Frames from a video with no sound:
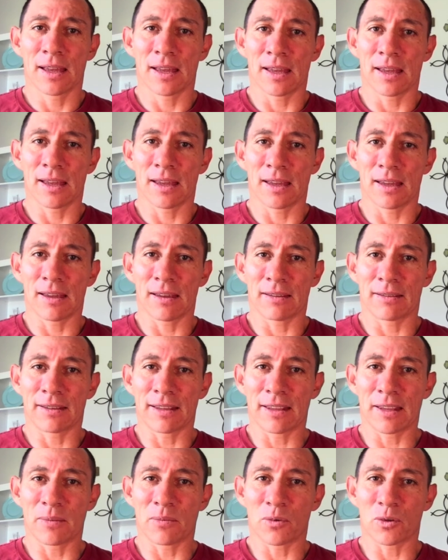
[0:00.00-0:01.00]
Eh,
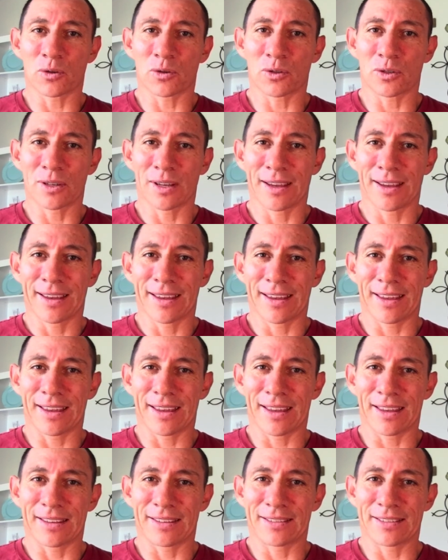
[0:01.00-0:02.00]
tenemos
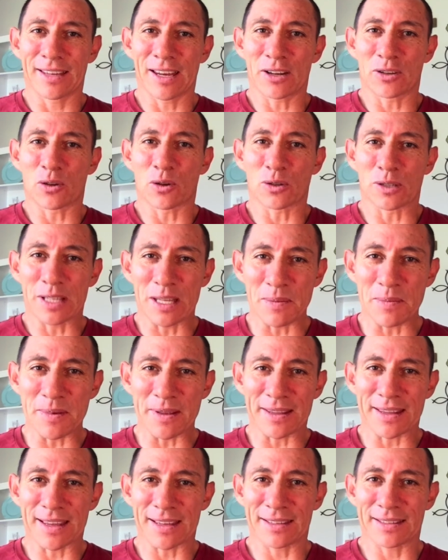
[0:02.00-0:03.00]
eh, ciertos
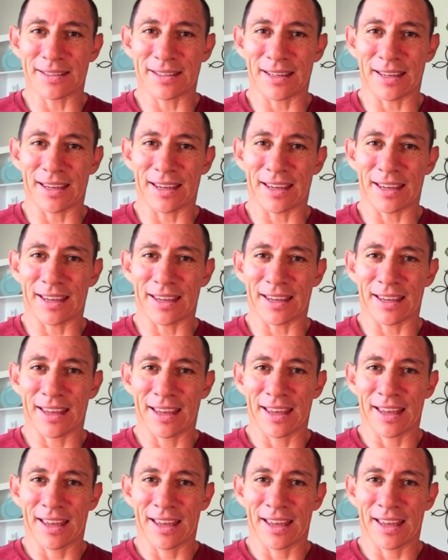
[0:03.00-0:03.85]
límites eh,